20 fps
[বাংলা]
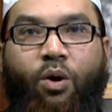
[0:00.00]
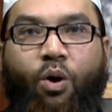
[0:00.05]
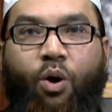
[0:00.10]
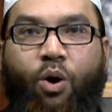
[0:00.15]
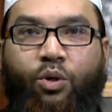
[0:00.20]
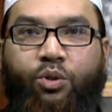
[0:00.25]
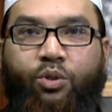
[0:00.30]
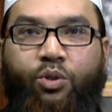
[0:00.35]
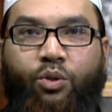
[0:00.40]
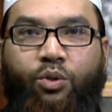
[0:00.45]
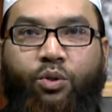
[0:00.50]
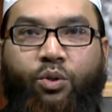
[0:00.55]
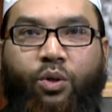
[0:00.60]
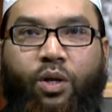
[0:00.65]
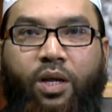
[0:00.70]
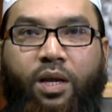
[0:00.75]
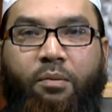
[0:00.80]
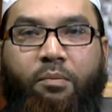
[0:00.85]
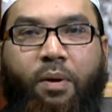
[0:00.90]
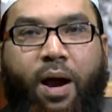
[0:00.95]
অর্জন
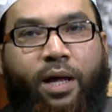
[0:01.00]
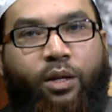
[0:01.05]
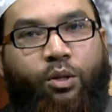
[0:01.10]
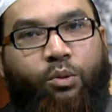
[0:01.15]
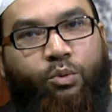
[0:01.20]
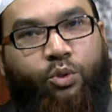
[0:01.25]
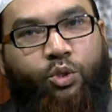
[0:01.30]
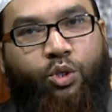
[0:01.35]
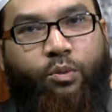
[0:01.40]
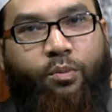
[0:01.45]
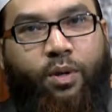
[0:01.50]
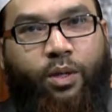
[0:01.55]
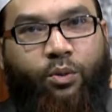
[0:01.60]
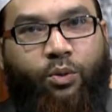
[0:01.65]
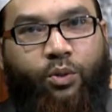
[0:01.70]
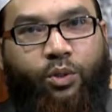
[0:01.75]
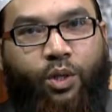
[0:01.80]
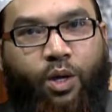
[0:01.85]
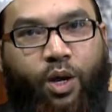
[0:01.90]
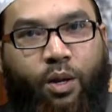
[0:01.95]
করে ভালো মুসলমান
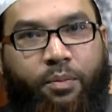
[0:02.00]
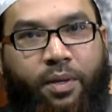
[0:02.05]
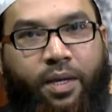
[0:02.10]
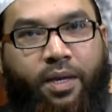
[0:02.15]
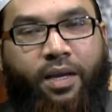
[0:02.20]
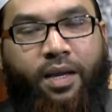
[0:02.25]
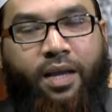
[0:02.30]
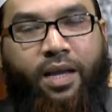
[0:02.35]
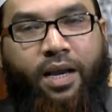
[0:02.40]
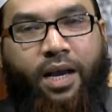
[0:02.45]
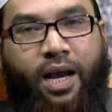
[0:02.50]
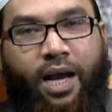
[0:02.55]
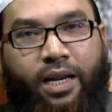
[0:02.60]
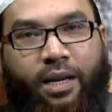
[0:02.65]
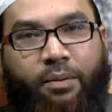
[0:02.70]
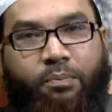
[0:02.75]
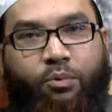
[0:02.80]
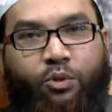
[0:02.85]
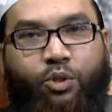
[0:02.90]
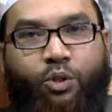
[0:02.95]
হতে হবে
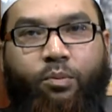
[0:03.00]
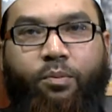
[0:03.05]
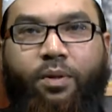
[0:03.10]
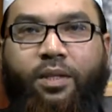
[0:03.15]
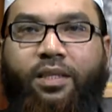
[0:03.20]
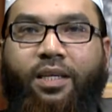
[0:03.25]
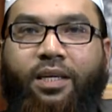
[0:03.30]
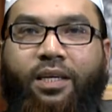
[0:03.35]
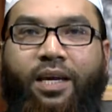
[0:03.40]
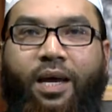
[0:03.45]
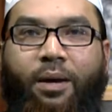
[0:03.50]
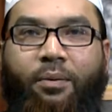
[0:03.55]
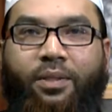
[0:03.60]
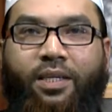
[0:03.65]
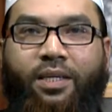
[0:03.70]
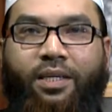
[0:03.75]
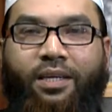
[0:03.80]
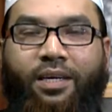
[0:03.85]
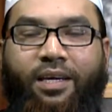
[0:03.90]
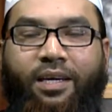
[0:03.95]
খারাপ মুসলমান থেকে
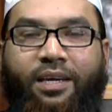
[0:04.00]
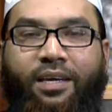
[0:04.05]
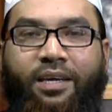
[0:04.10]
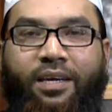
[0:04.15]
আমাদেরকে